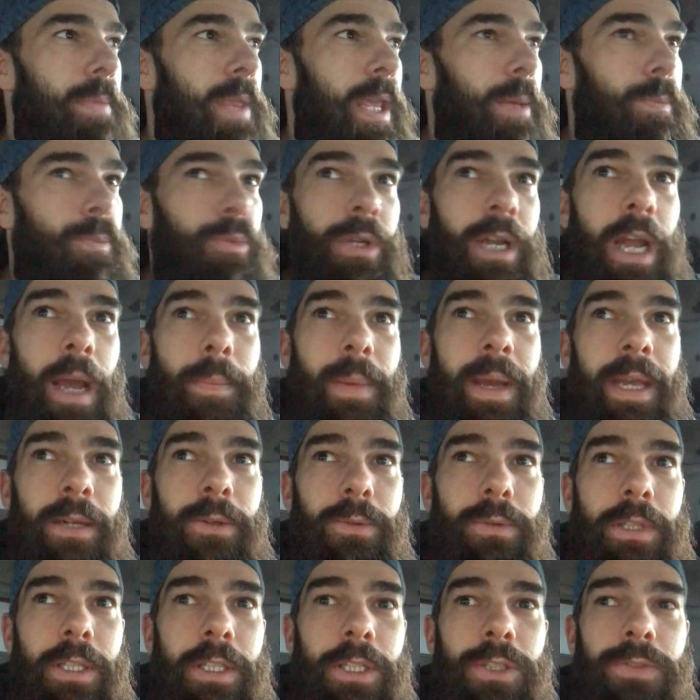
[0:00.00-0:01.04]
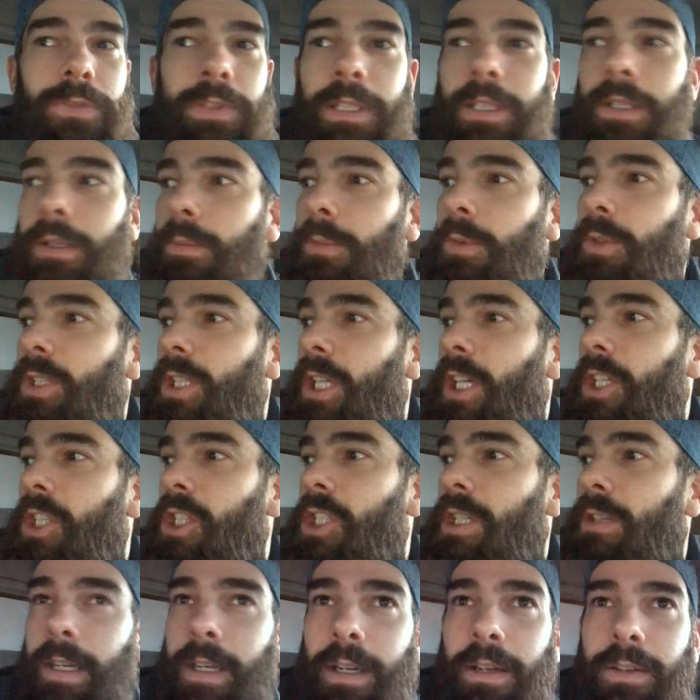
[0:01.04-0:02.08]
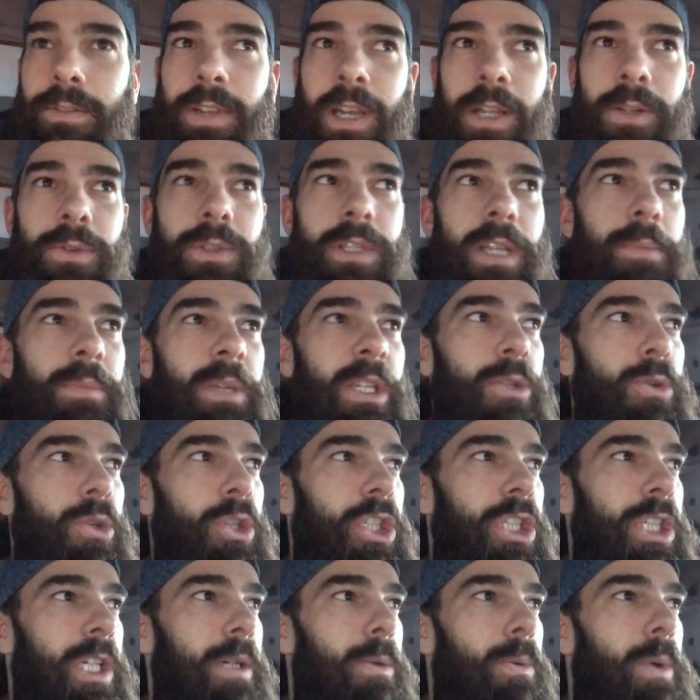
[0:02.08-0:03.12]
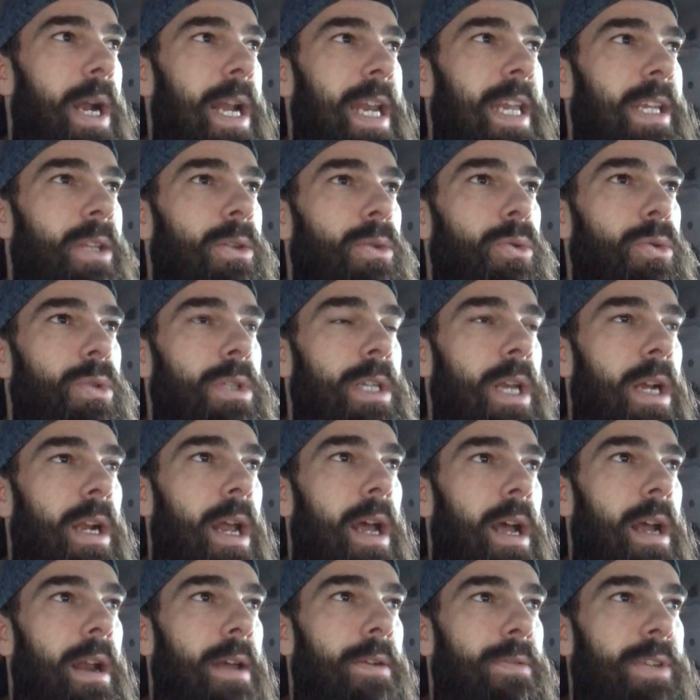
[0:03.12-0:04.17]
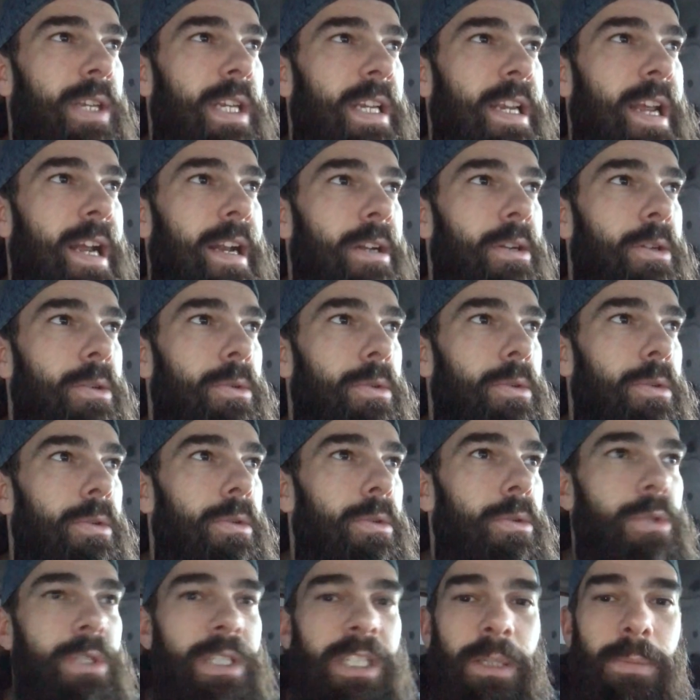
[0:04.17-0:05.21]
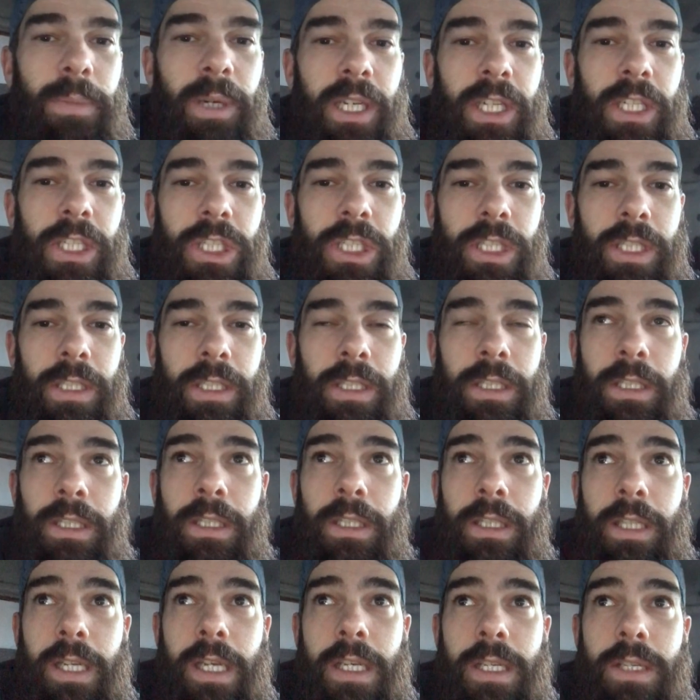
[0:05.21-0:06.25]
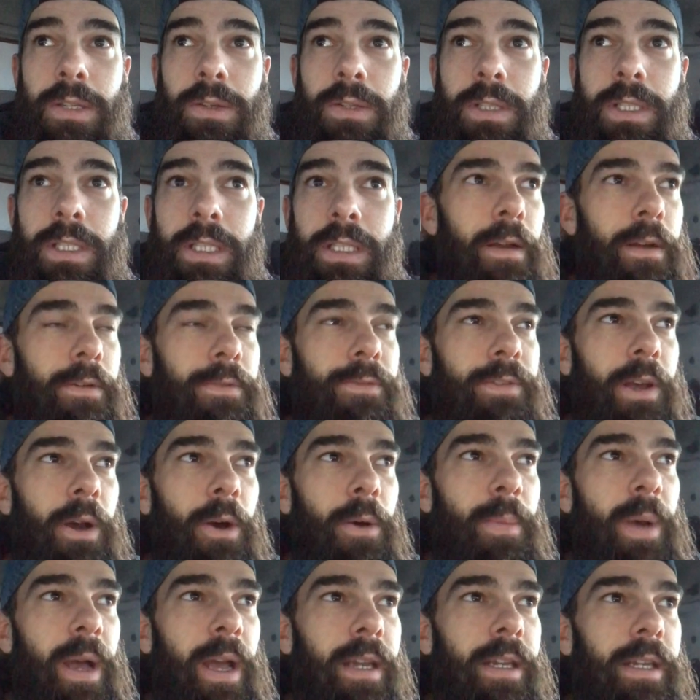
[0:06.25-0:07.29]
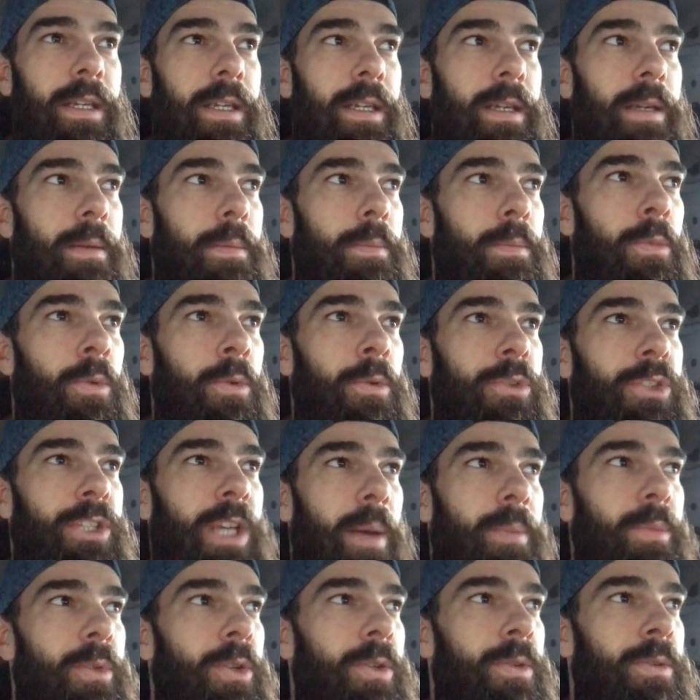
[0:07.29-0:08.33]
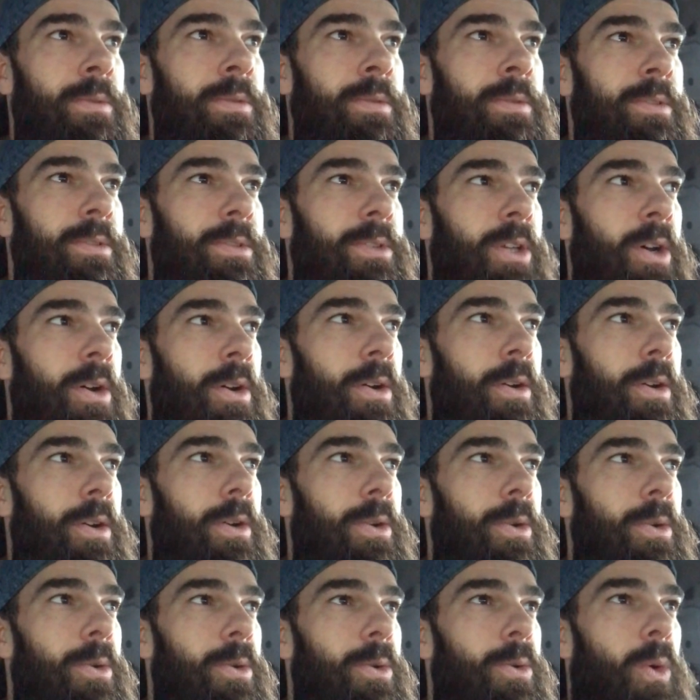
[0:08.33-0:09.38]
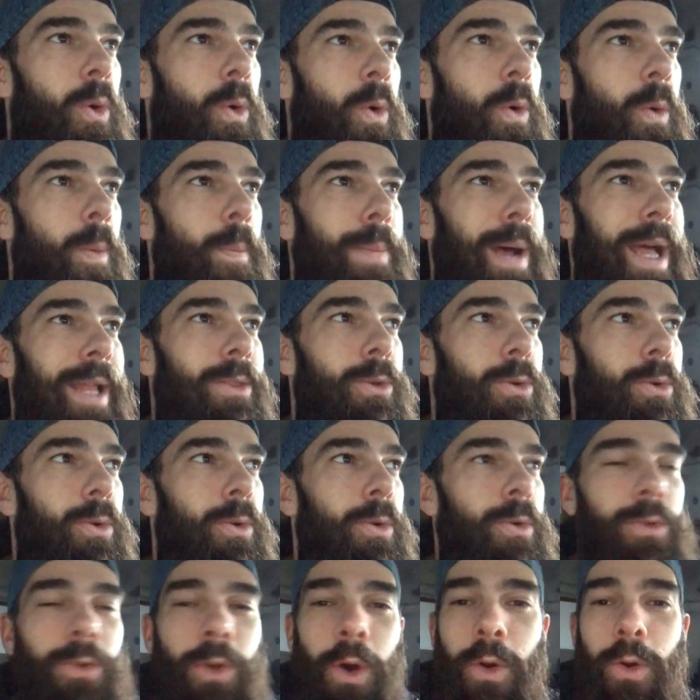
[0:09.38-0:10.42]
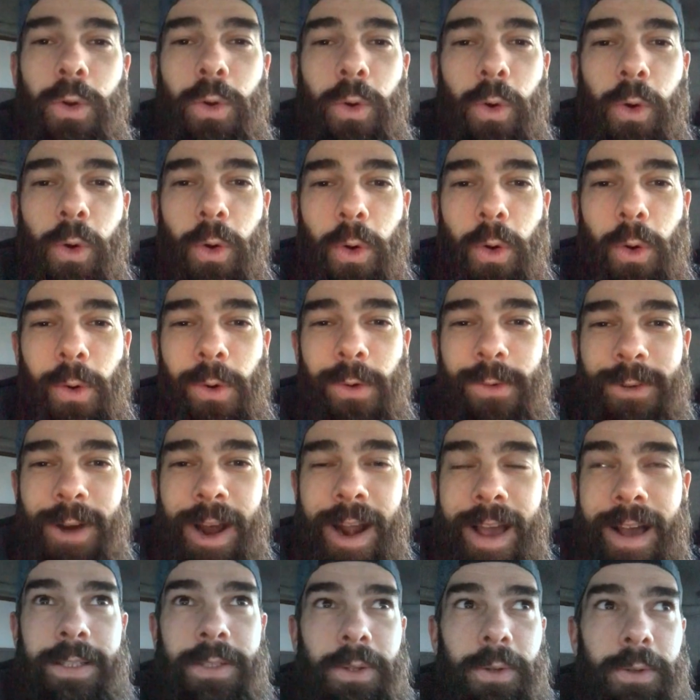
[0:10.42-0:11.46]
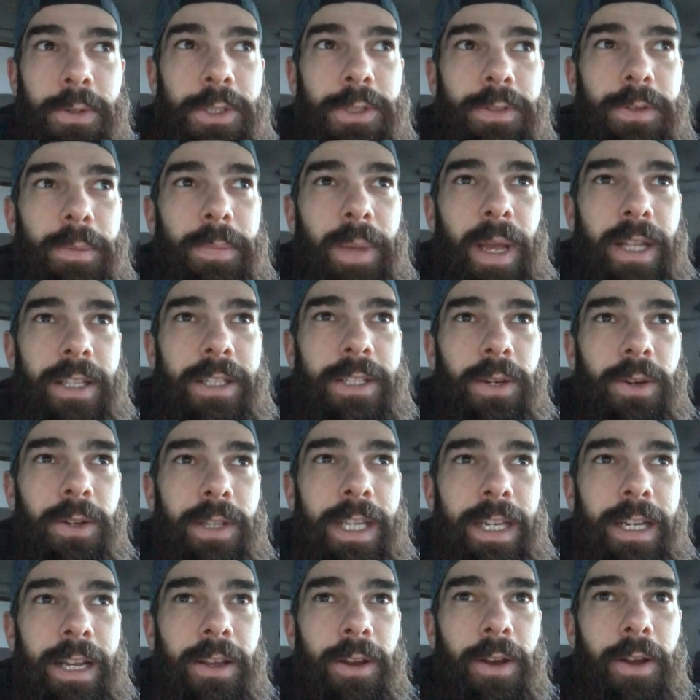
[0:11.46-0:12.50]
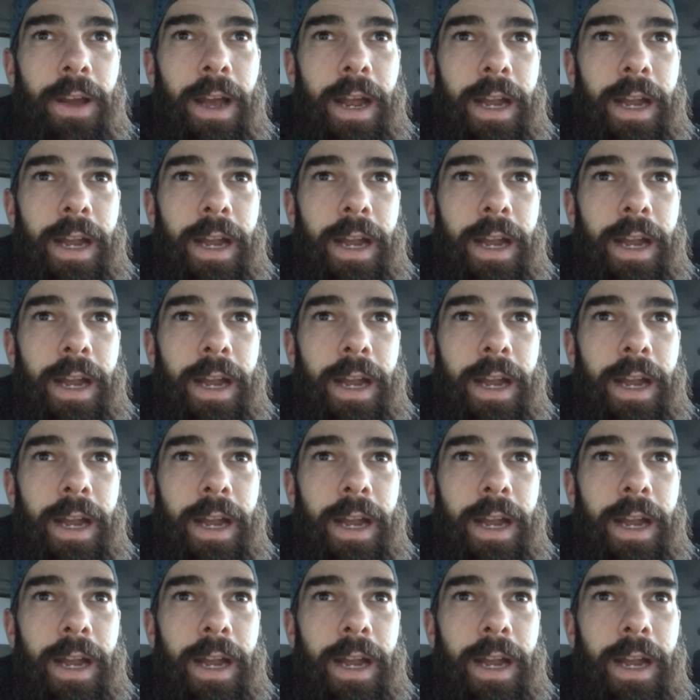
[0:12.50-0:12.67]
Et puis là, bah écoutez, je vais me diriger vers nos amis de chez Waleinus, hein, la, filiale de, Seabridge qui est censée faire embarquer mon camion dans le gros bateau, dans le Roro. Voilà, donc je vais partir en éclaireur.